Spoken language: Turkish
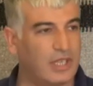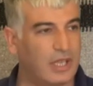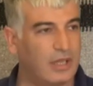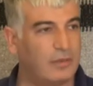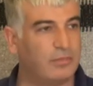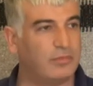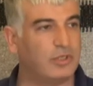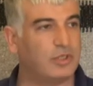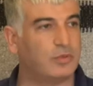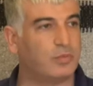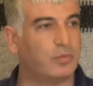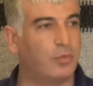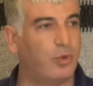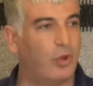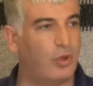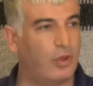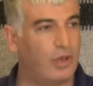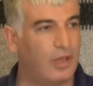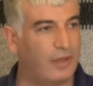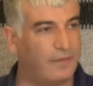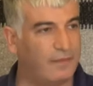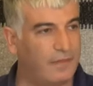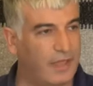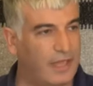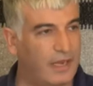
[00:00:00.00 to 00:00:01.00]
gelmiş
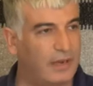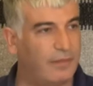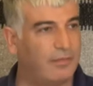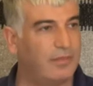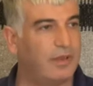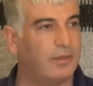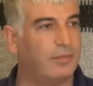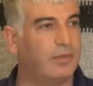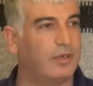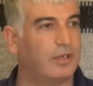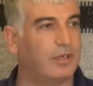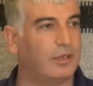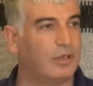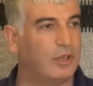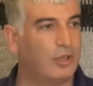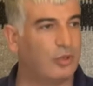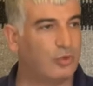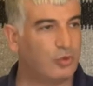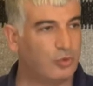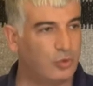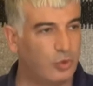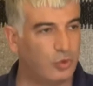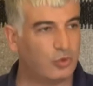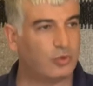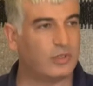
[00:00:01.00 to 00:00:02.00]
böyle verimli bir
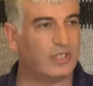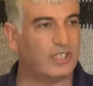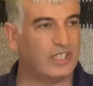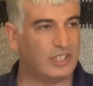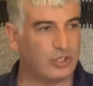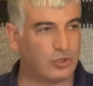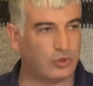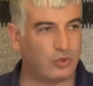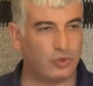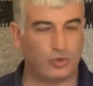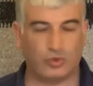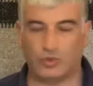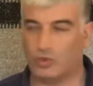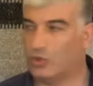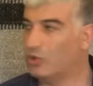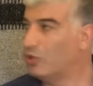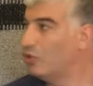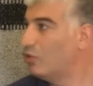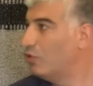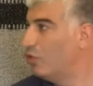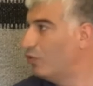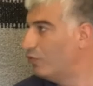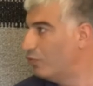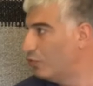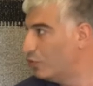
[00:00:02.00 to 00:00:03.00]
Türk iş gücü
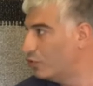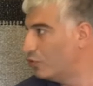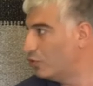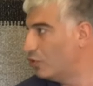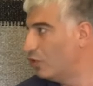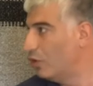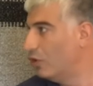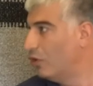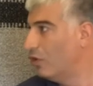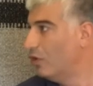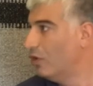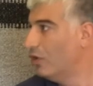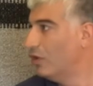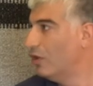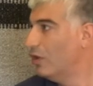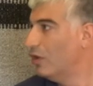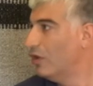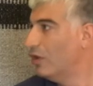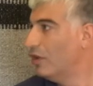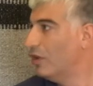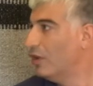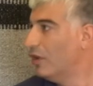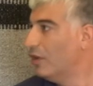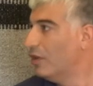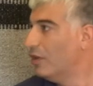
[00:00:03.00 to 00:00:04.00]
nüfusu
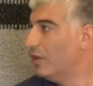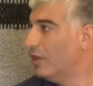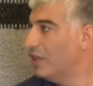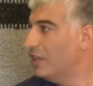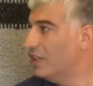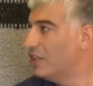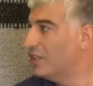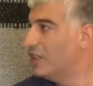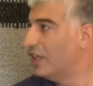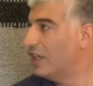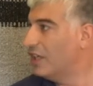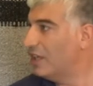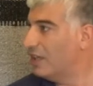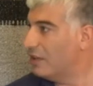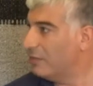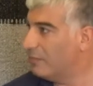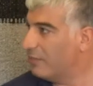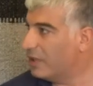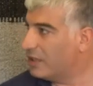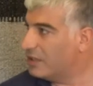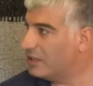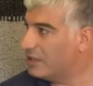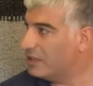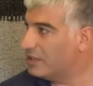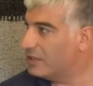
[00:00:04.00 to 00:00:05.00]
işe
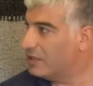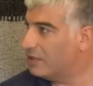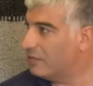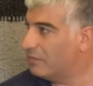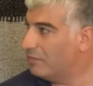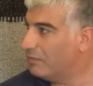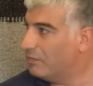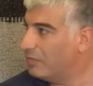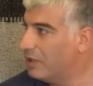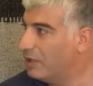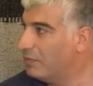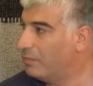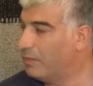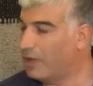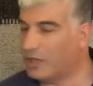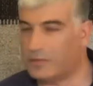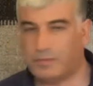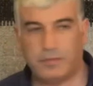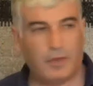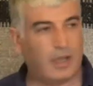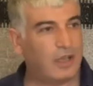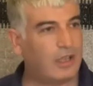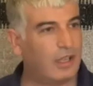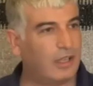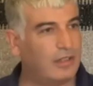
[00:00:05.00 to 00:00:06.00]
girmek için bir
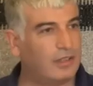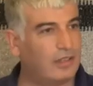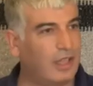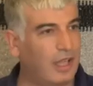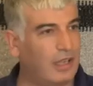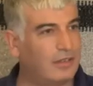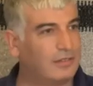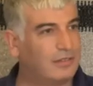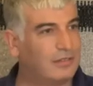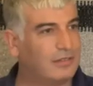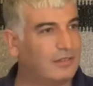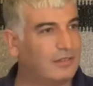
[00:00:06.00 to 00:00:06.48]
başbakandan